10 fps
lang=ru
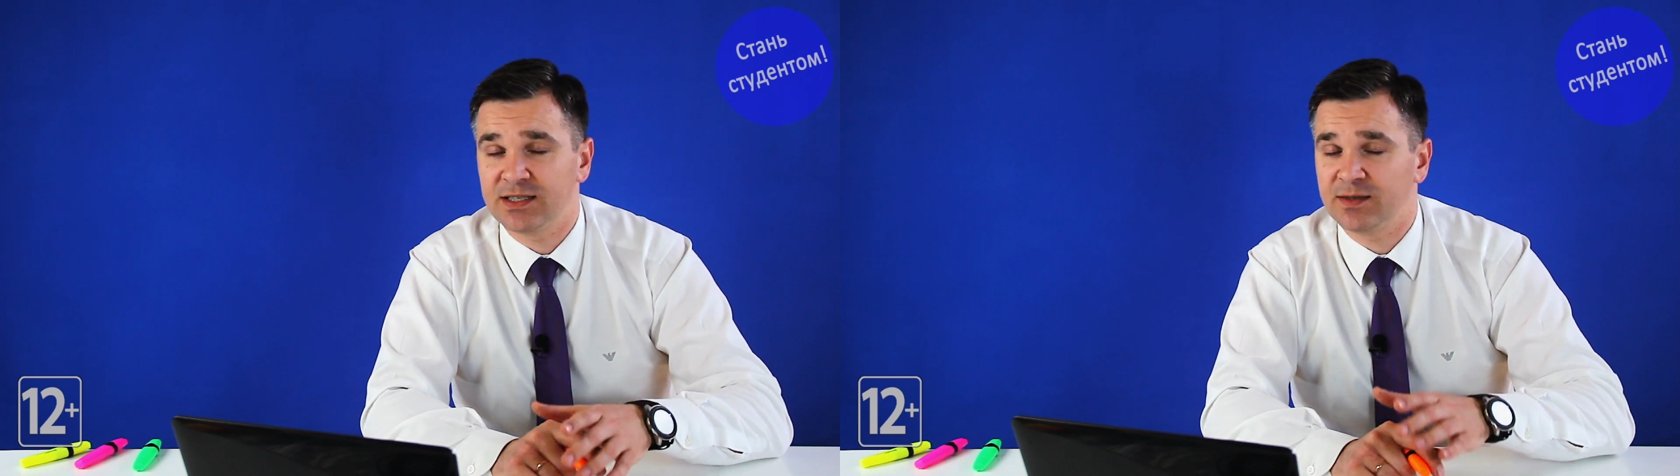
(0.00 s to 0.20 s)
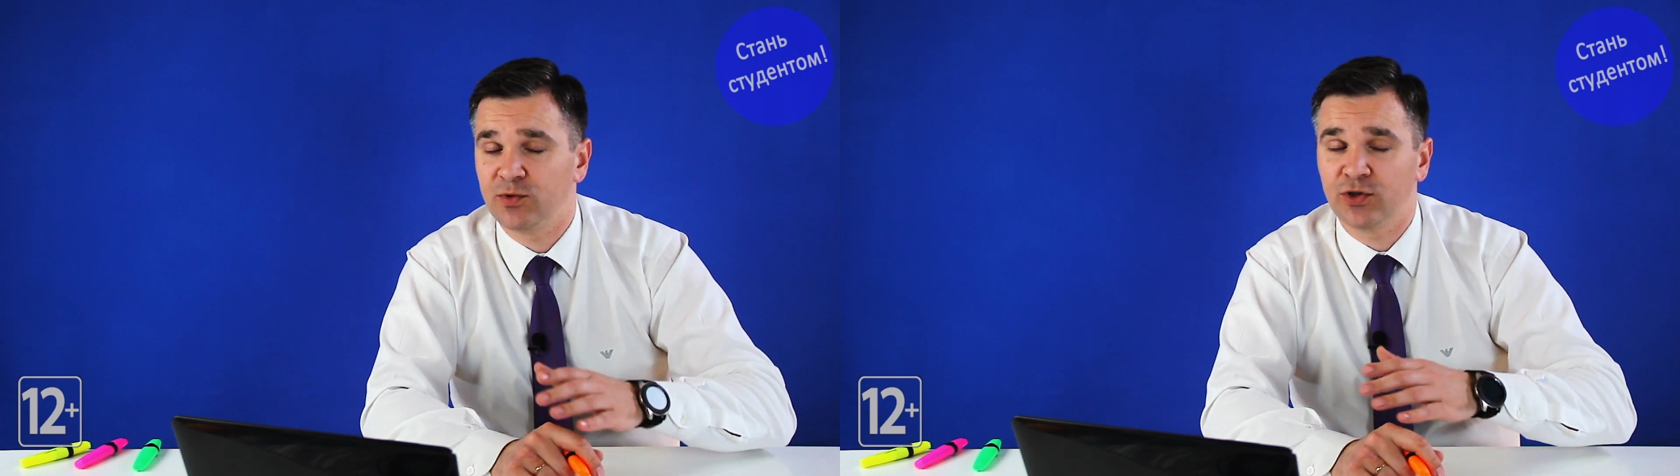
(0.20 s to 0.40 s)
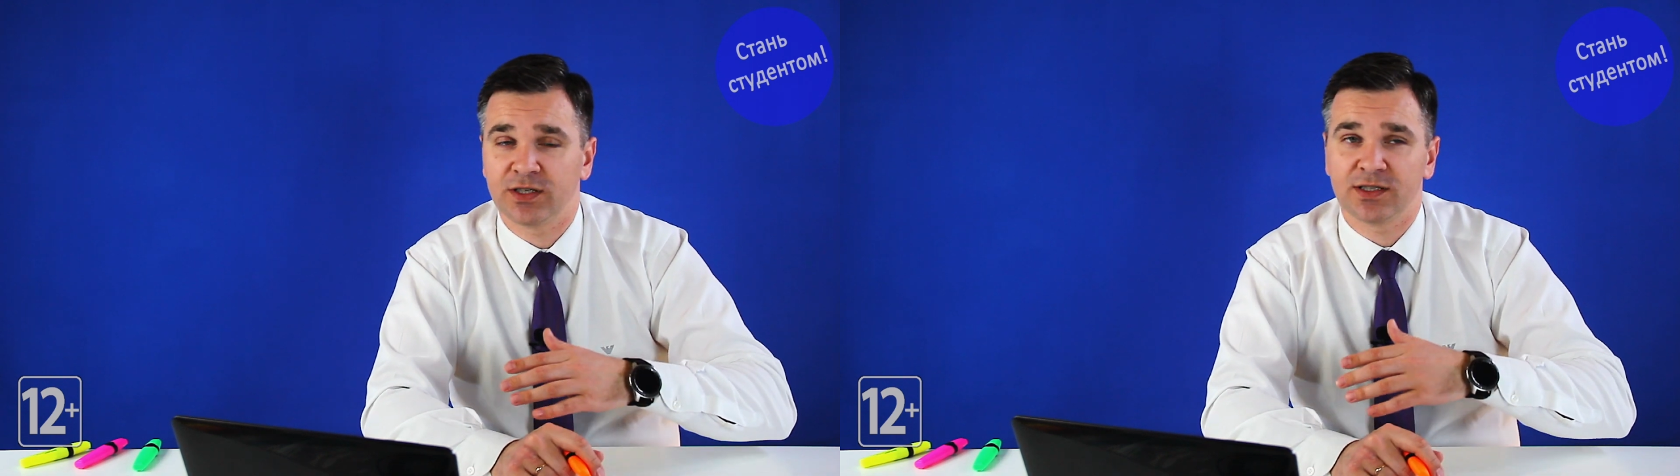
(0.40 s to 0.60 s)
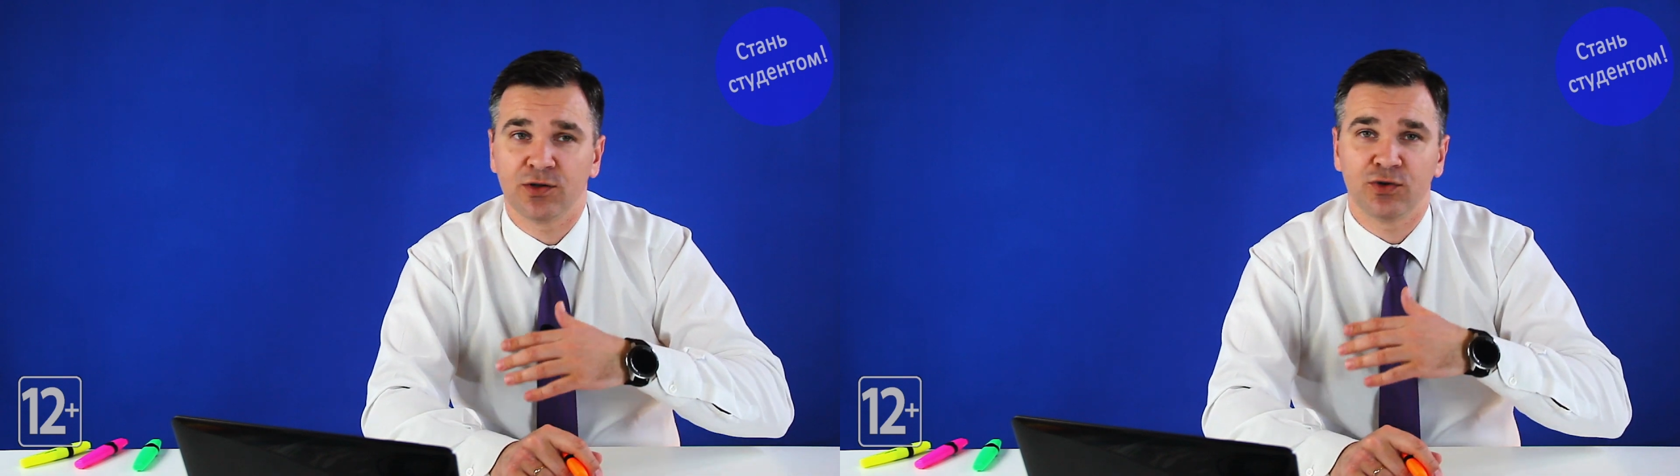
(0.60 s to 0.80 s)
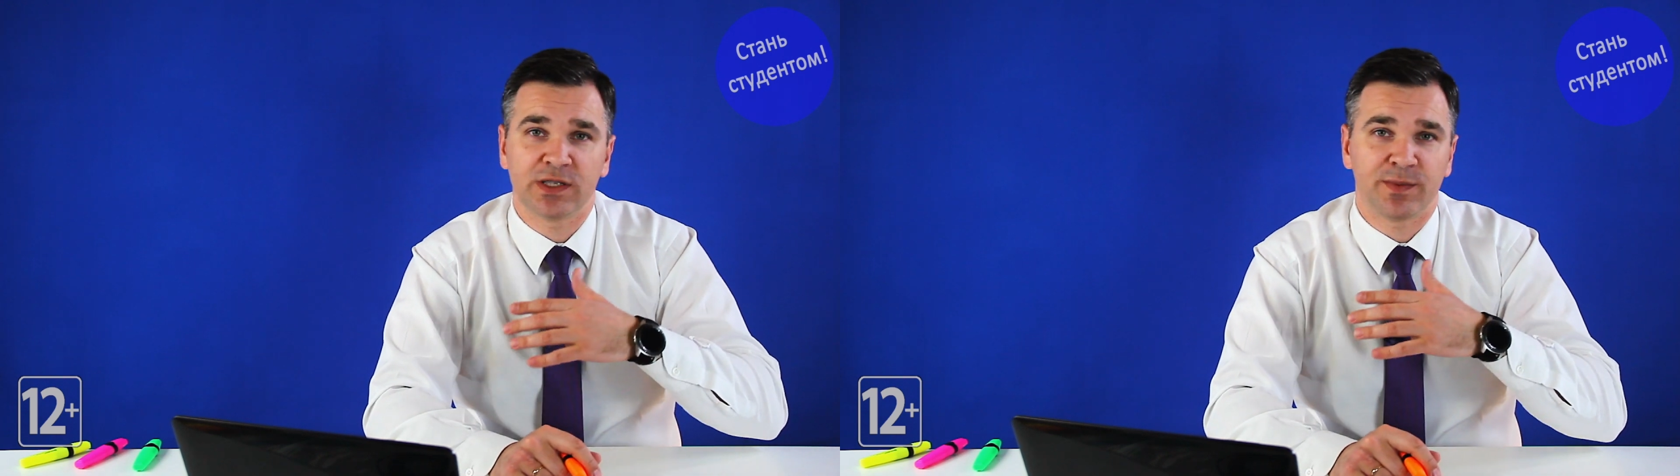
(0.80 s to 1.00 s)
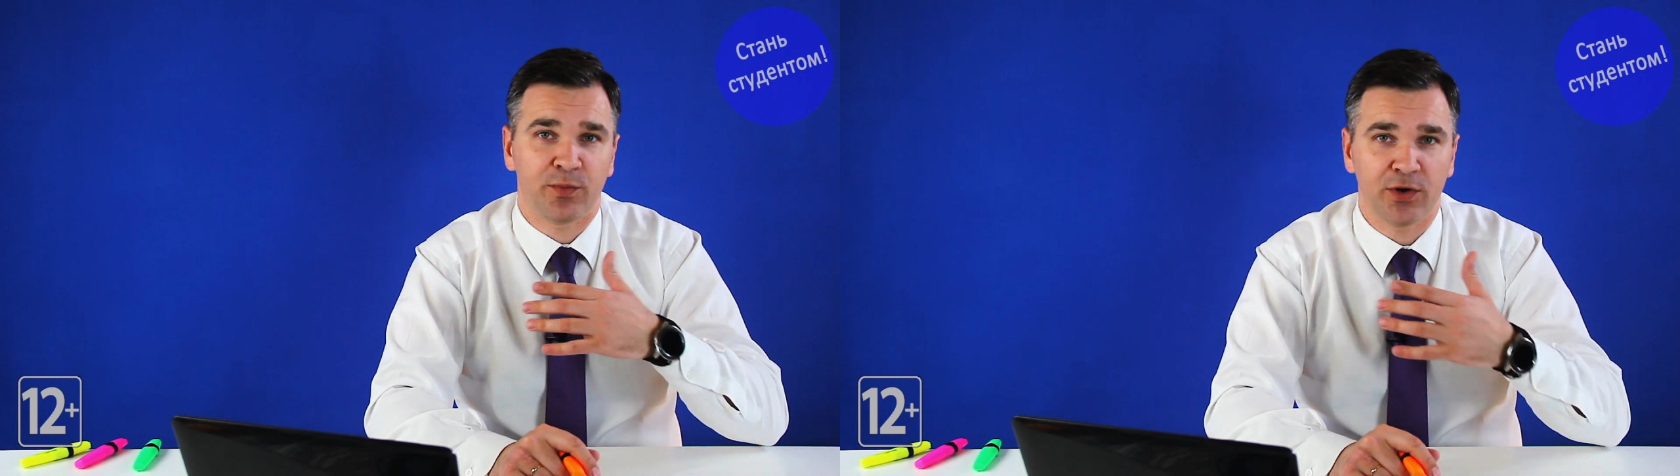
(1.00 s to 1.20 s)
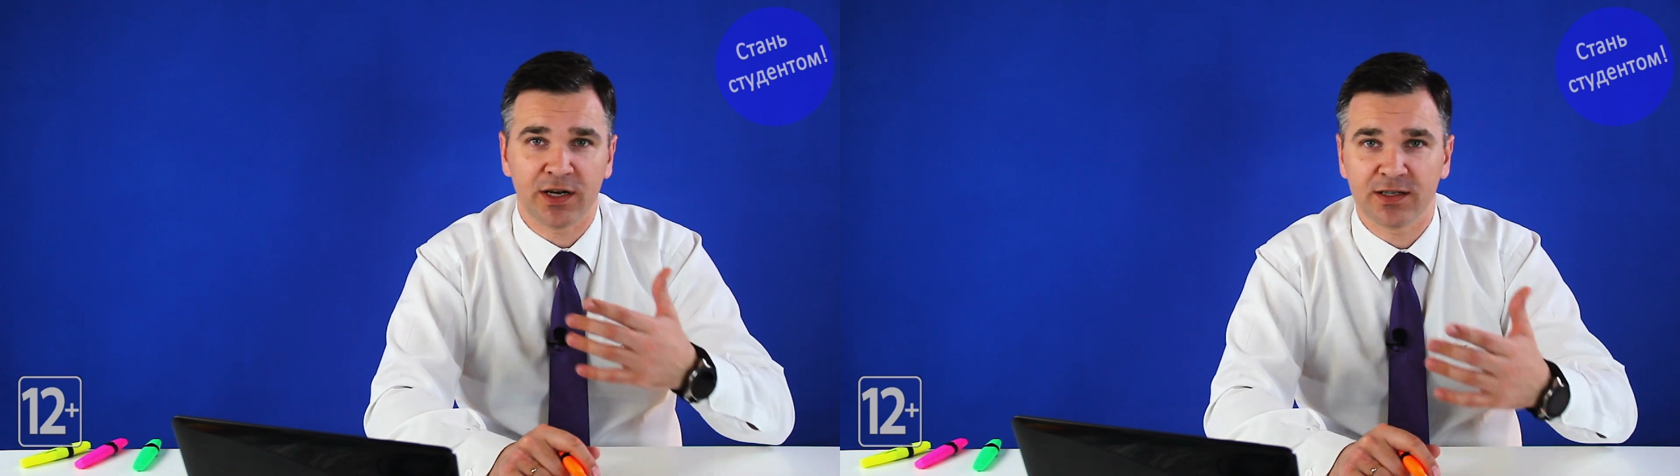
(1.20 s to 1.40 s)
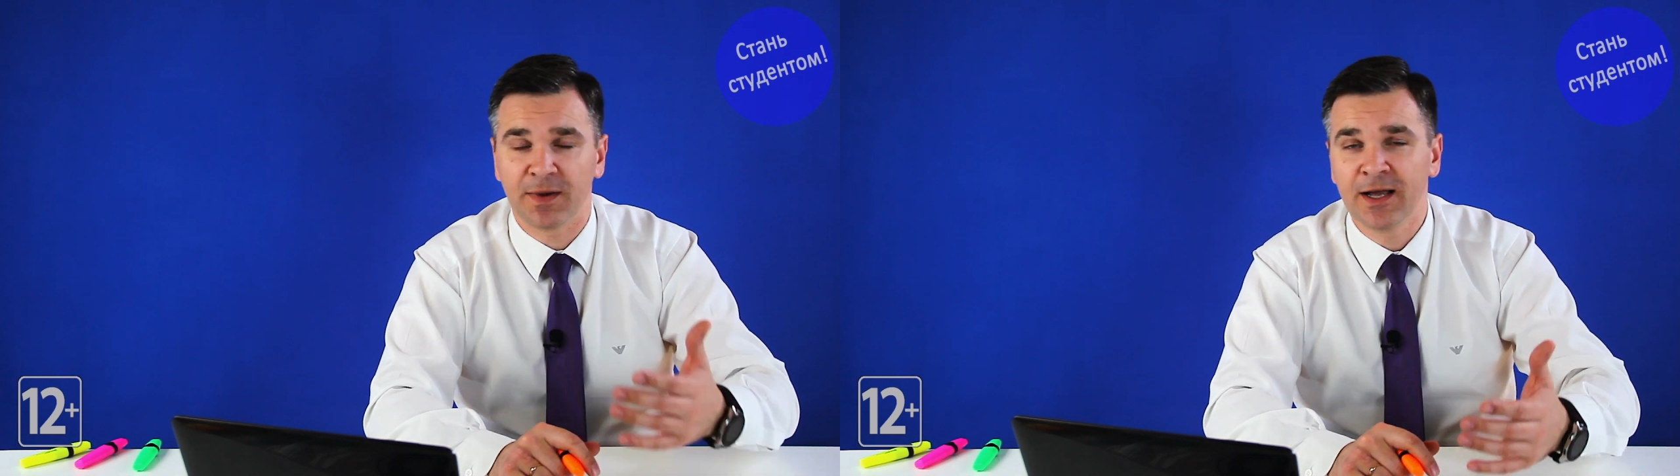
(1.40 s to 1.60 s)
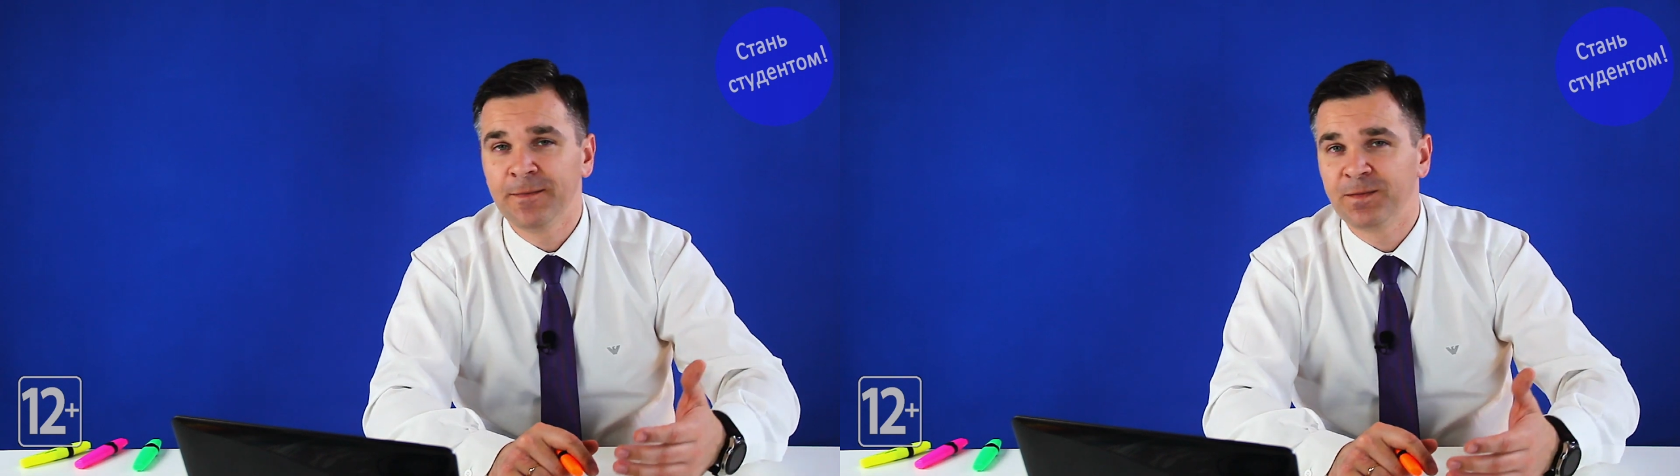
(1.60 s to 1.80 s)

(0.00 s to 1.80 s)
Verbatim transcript: Если блогер становится популярным,